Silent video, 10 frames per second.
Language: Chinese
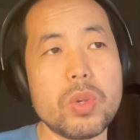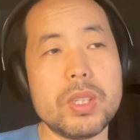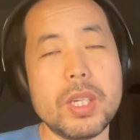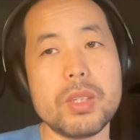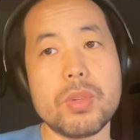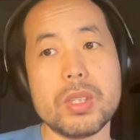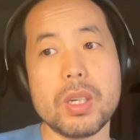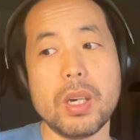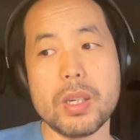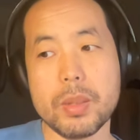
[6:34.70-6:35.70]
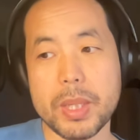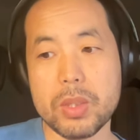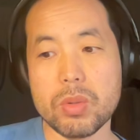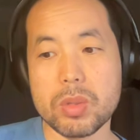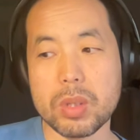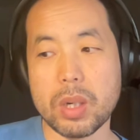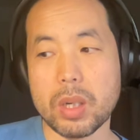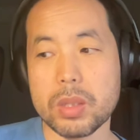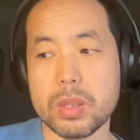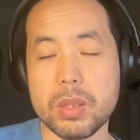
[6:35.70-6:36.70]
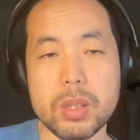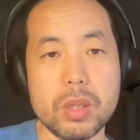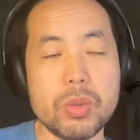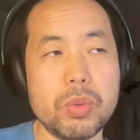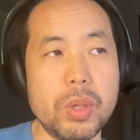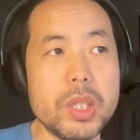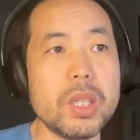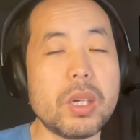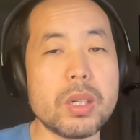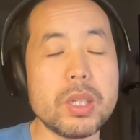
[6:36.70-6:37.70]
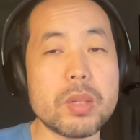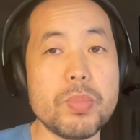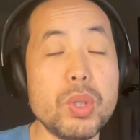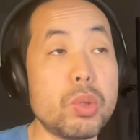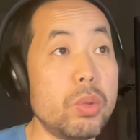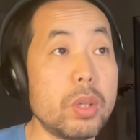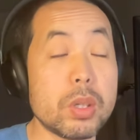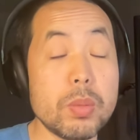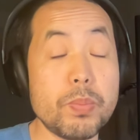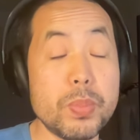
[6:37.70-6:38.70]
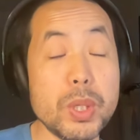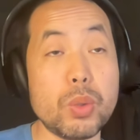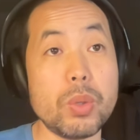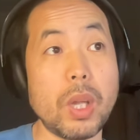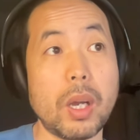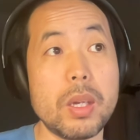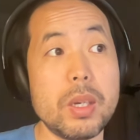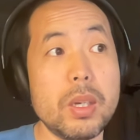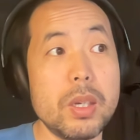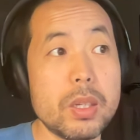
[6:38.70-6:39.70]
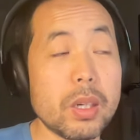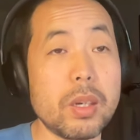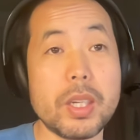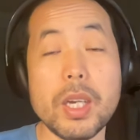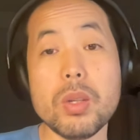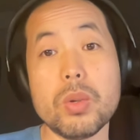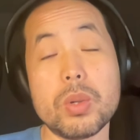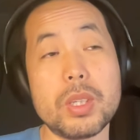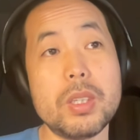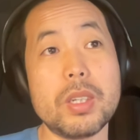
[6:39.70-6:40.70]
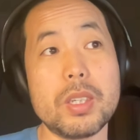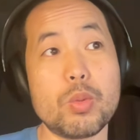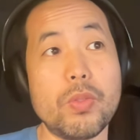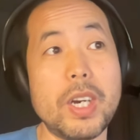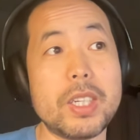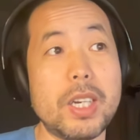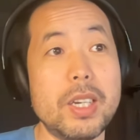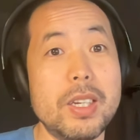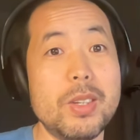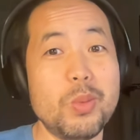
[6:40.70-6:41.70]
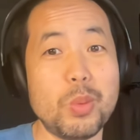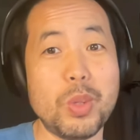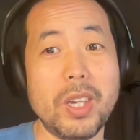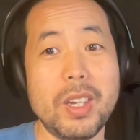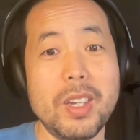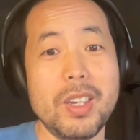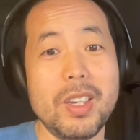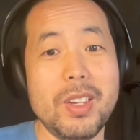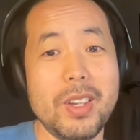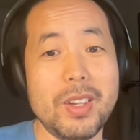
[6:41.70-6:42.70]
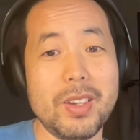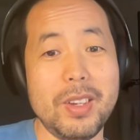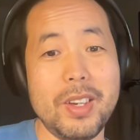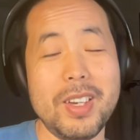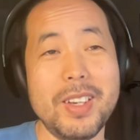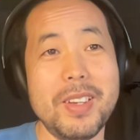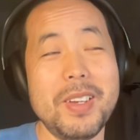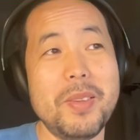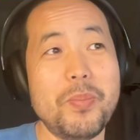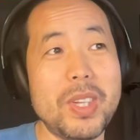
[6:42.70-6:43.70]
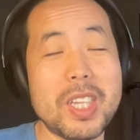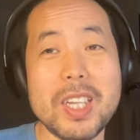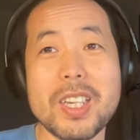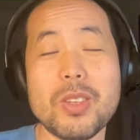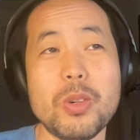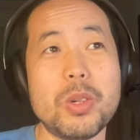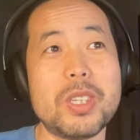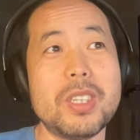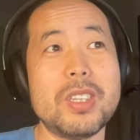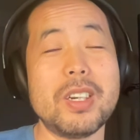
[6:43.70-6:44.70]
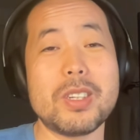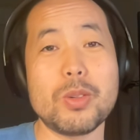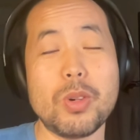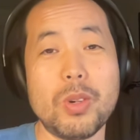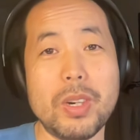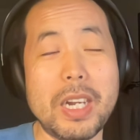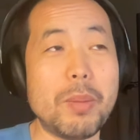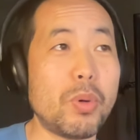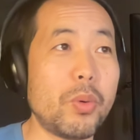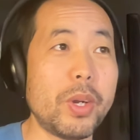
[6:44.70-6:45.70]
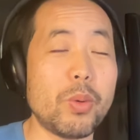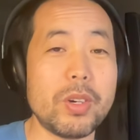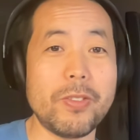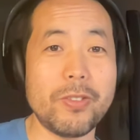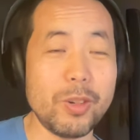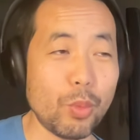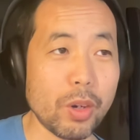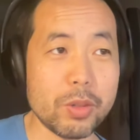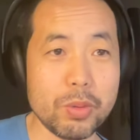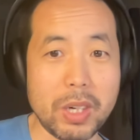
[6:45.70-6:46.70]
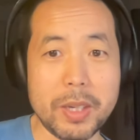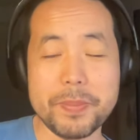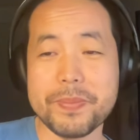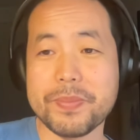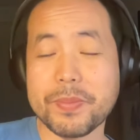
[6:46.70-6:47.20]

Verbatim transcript: 如果你在计算机行业里面，你就知道，啊，你的学习能力是必须，是必须的。整天都有新的技术发展，对不对？嗯，天天都有新的这种 library 或者 framework 出来，